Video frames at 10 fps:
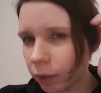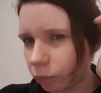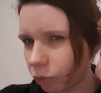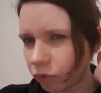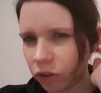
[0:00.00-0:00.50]
Et
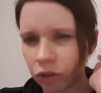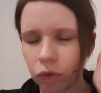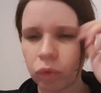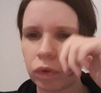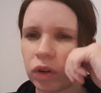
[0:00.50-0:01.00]
puis en fait je la
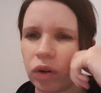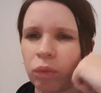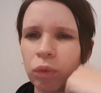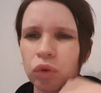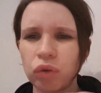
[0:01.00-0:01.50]
trouvais
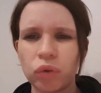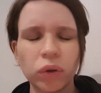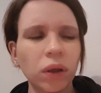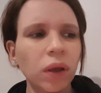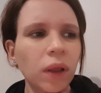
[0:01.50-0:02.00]
drôlement
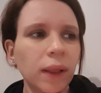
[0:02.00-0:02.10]
chaude.